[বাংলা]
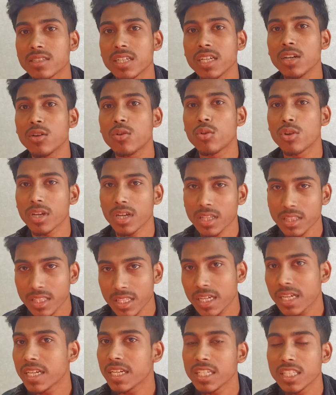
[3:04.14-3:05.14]
আছে ওইখান
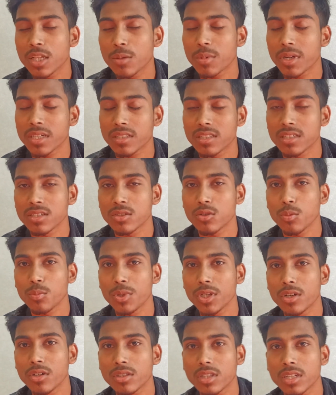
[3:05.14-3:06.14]
থেকে নিতে পারতেছি
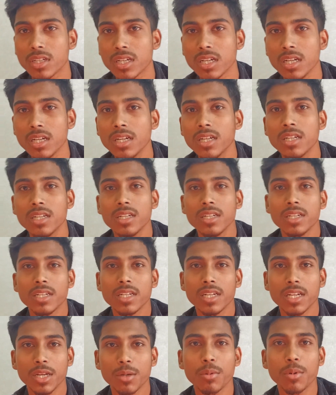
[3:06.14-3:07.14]
অভিজ্ঞতাটা
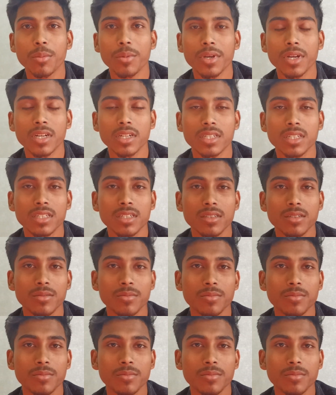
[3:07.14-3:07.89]
এভাবে আর কি